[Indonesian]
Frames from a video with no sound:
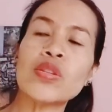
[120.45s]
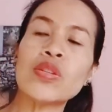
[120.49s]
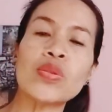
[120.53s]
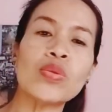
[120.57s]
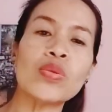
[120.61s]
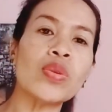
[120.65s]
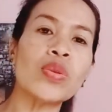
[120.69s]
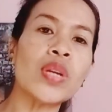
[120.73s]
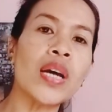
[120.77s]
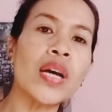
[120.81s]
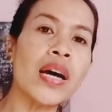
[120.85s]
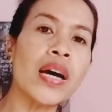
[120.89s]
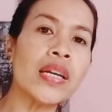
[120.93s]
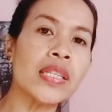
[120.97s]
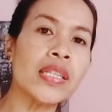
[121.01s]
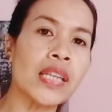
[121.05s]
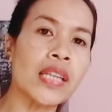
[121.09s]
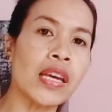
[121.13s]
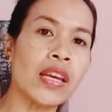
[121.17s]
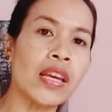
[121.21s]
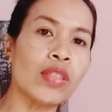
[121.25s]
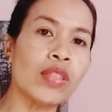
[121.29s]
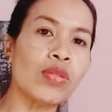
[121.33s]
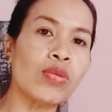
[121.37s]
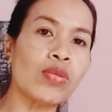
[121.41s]
sudah
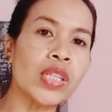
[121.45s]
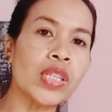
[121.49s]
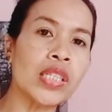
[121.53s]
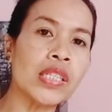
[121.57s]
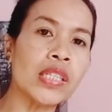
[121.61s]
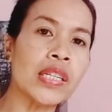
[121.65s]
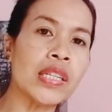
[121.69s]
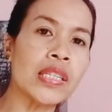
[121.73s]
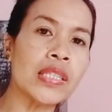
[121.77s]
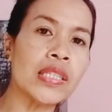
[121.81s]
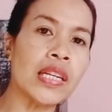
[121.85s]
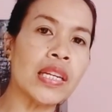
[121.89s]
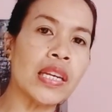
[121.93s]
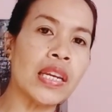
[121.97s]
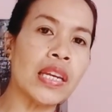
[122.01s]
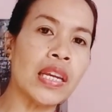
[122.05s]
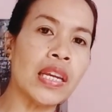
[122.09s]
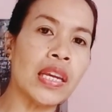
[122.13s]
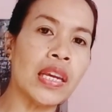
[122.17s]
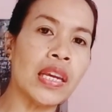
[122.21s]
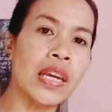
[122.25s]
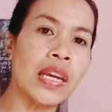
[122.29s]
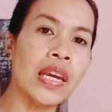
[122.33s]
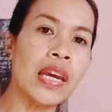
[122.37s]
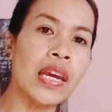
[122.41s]
saya tulis di
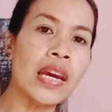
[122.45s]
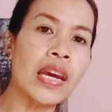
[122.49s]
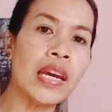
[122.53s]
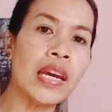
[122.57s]
sini.